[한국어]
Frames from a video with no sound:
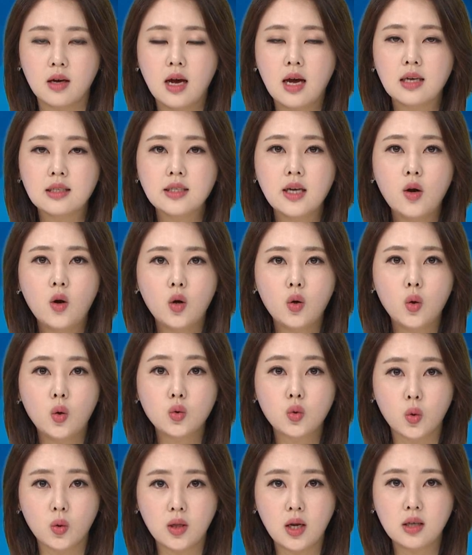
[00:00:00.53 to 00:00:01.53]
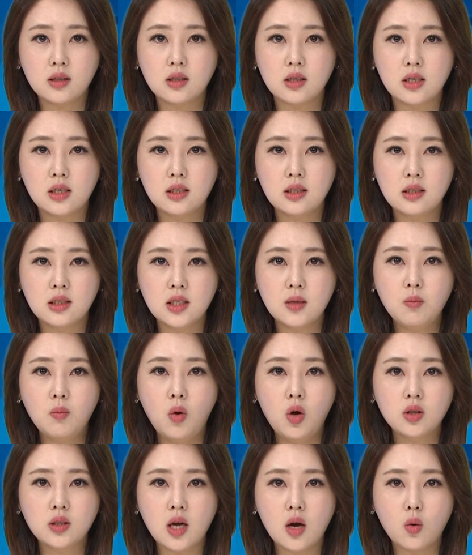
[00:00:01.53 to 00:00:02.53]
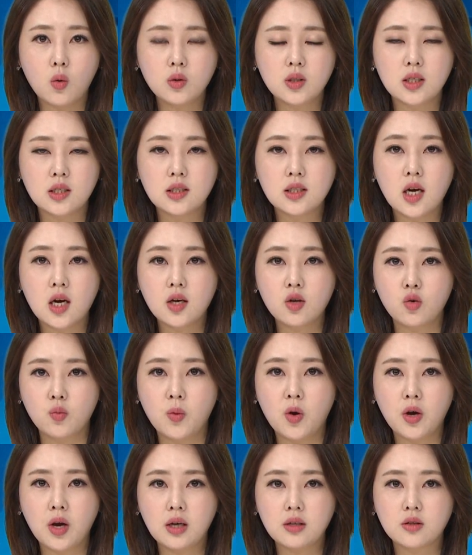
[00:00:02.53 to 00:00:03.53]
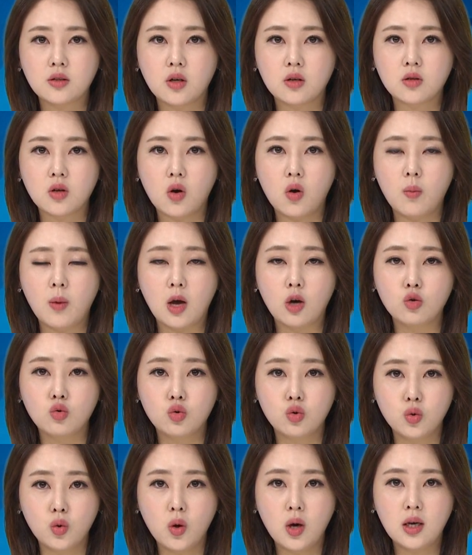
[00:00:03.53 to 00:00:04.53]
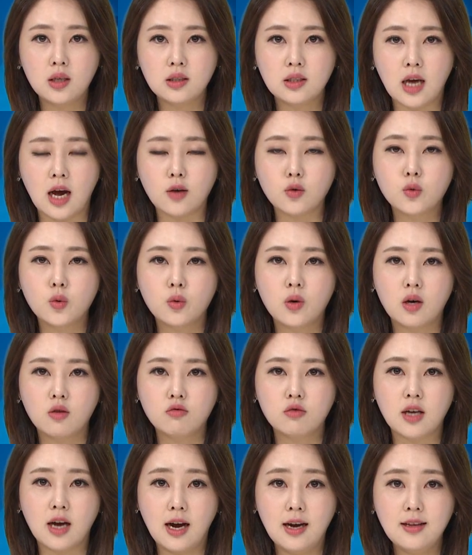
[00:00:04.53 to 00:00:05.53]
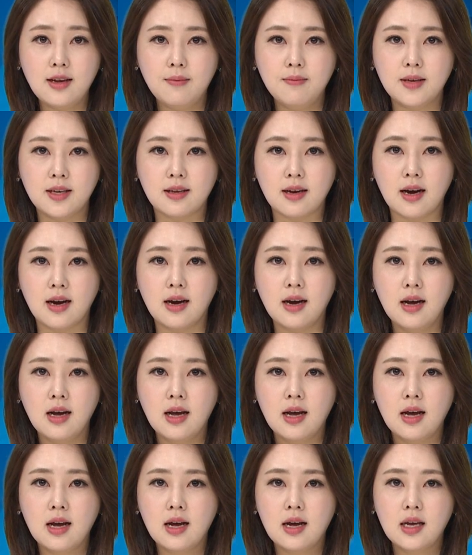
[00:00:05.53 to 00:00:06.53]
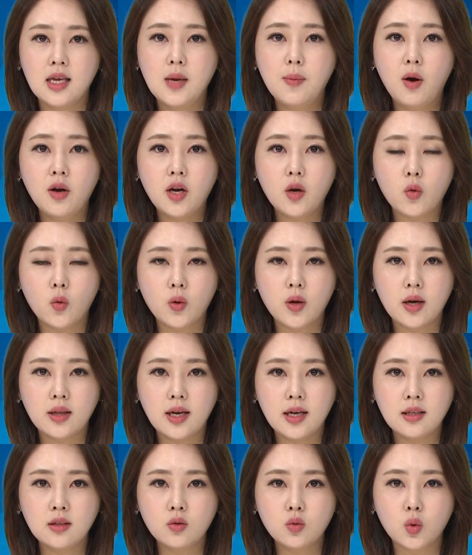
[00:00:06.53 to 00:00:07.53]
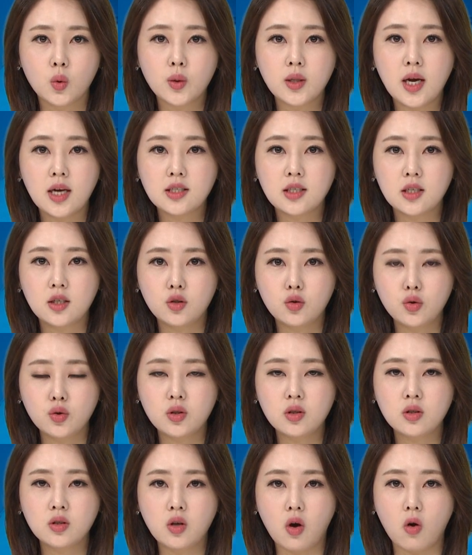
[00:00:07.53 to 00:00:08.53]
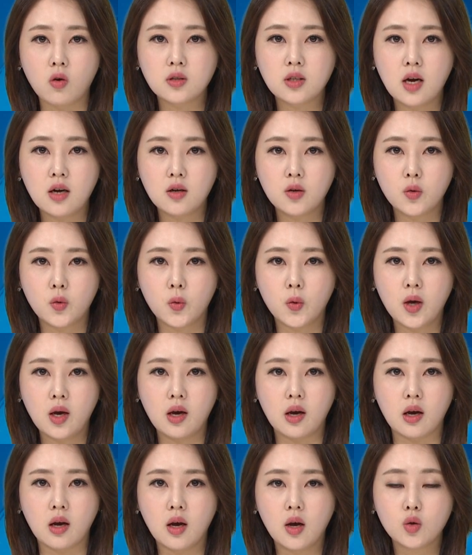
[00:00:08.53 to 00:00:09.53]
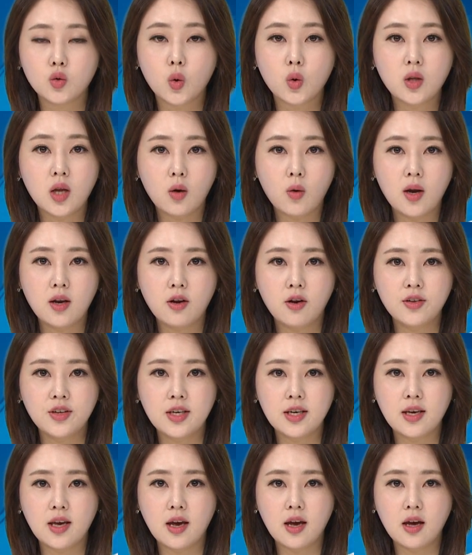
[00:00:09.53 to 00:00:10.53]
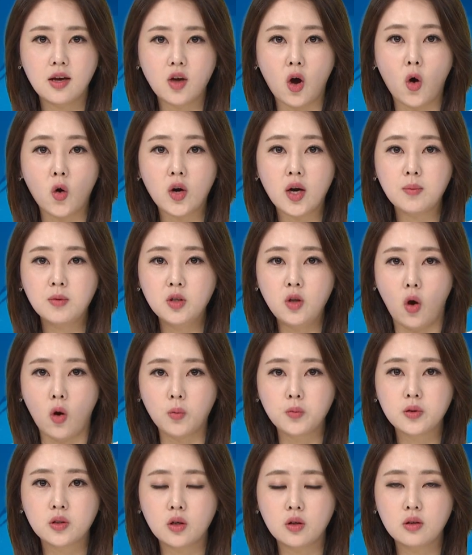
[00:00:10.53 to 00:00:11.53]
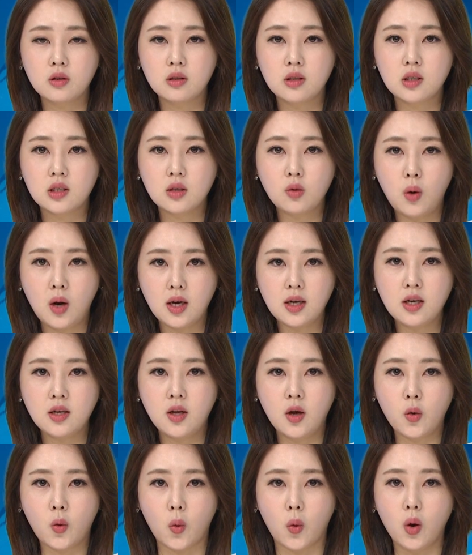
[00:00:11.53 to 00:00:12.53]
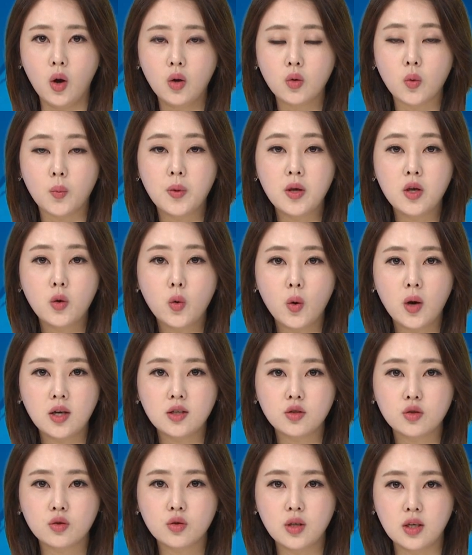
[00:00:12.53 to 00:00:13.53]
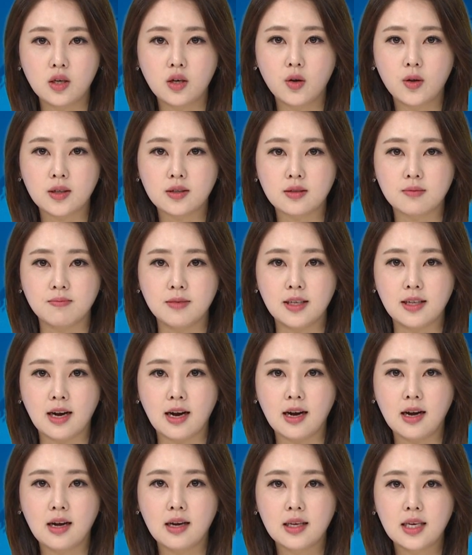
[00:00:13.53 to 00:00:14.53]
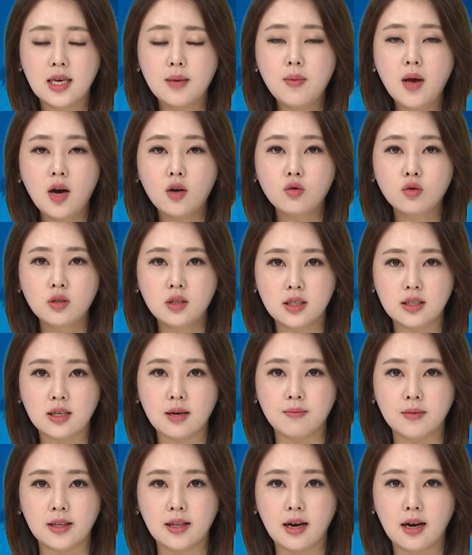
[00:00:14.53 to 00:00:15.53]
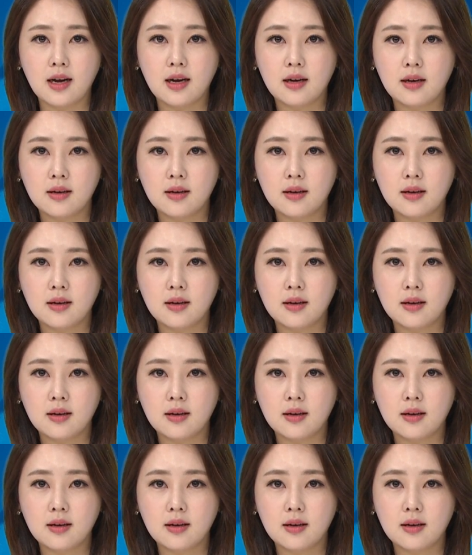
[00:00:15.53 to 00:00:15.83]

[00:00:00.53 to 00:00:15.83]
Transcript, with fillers: 세월호 조타실은 침몰사고 진상규명에 있어서 매우 중요한 장소 가운데 하나입니다. 이번에 공개된 조타실 수증 영상을 통해 조타 관련 기계에 결함은 없었는지 확인하고 또 비교할 수 있게 됐습니다. 김양훈 기자입니다.